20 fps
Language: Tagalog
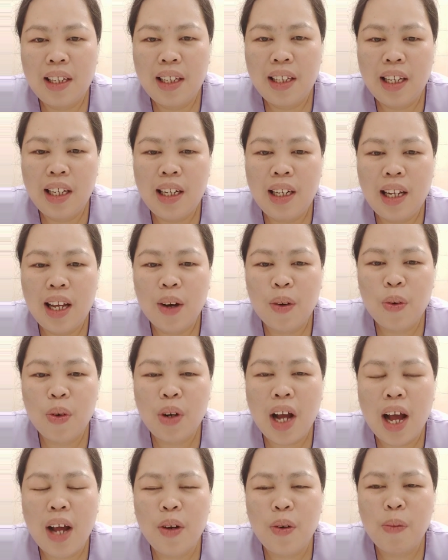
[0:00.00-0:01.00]
hindi ako
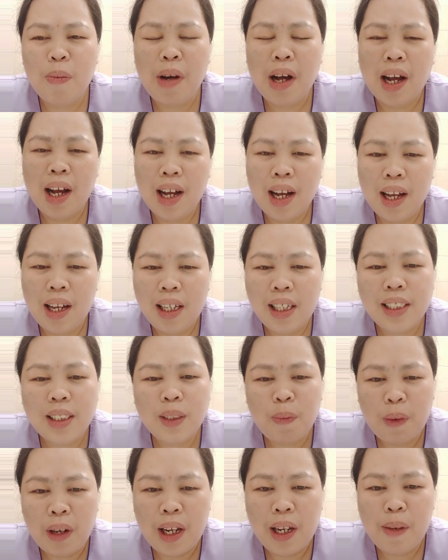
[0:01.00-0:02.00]
gaano
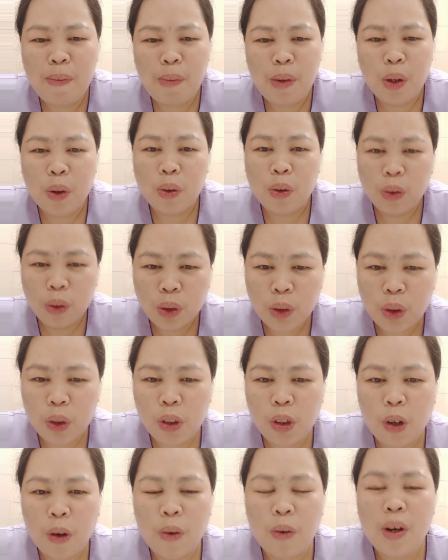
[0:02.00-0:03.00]
maka-explain. Pero kung gusto
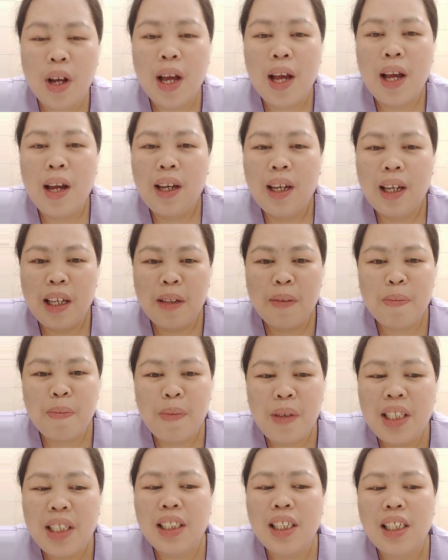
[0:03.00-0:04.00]
niyo kung
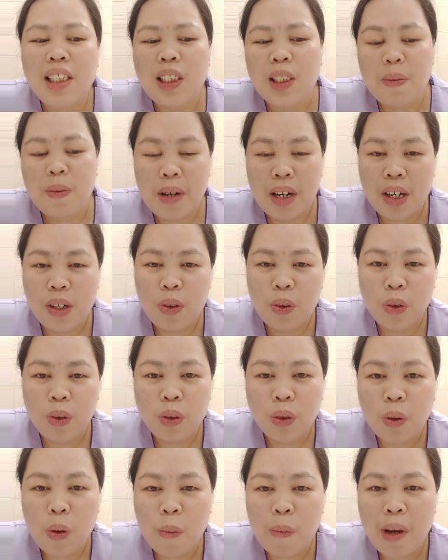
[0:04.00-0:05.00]
i-message para
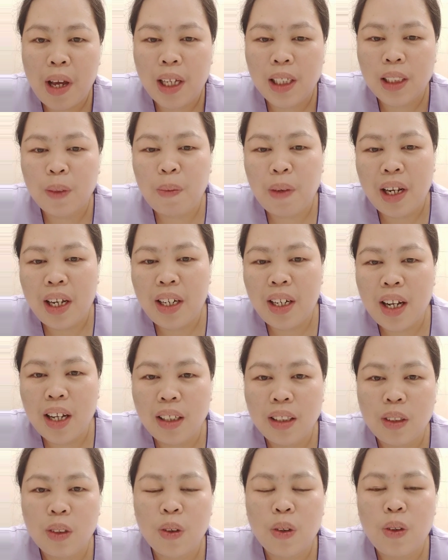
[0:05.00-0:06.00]
doon ko ma-explain ng
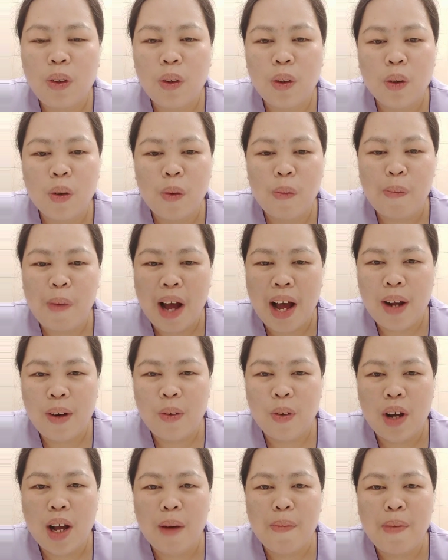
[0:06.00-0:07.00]
todo kung
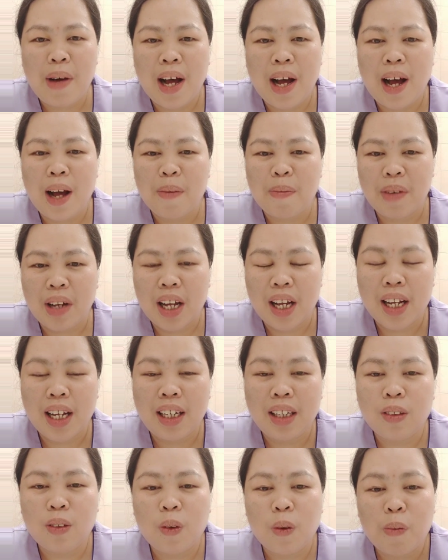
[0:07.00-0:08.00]
paano nga ba ang mga
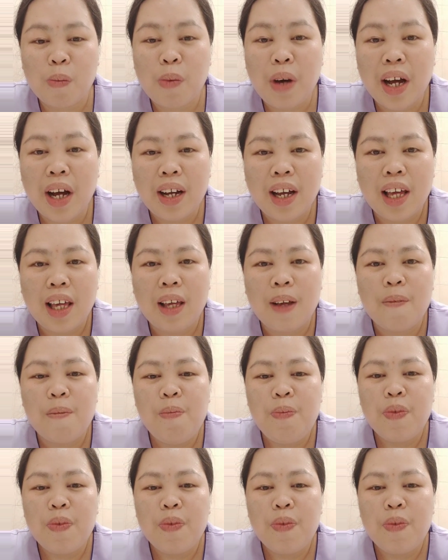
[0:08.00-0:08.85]
ganitong bagay,